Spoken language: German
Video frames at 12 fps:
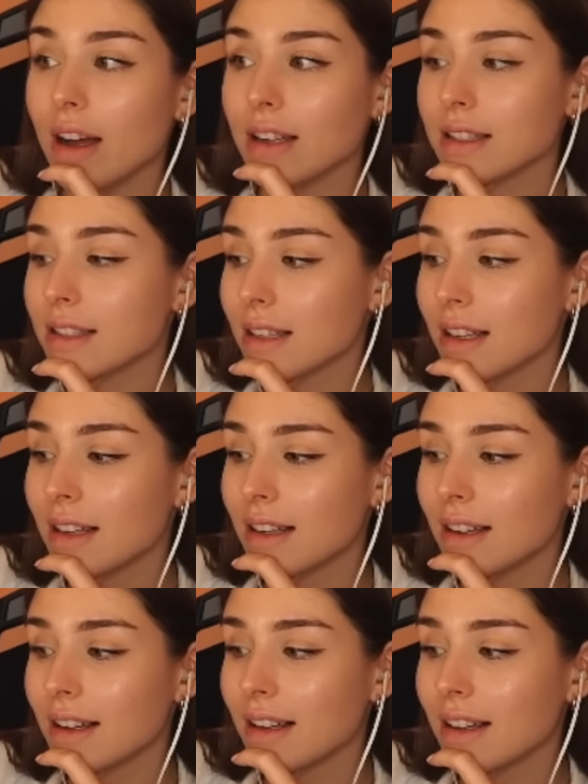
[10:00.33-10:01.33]
krass.
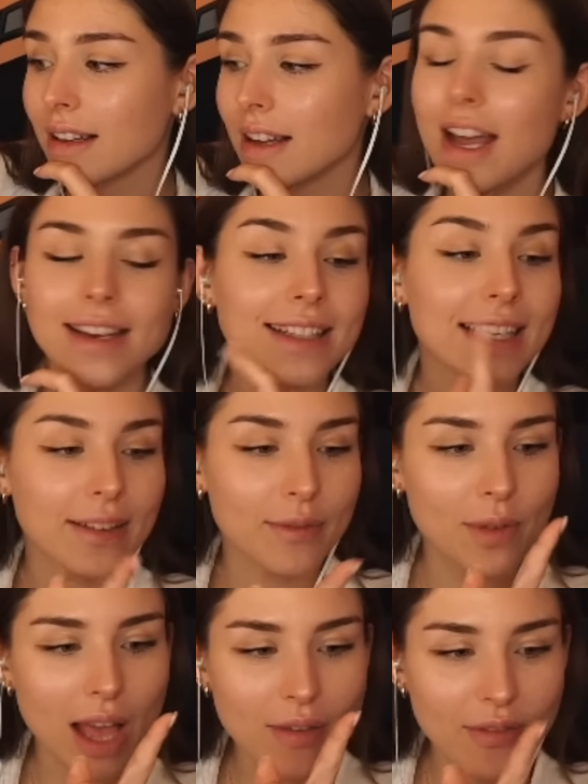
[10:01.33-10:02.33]
Nee,
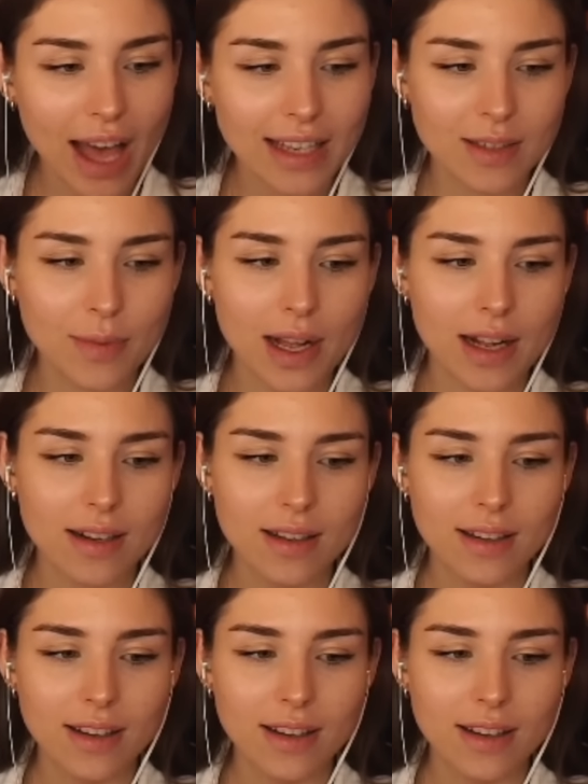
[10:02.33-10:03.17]
warte mal.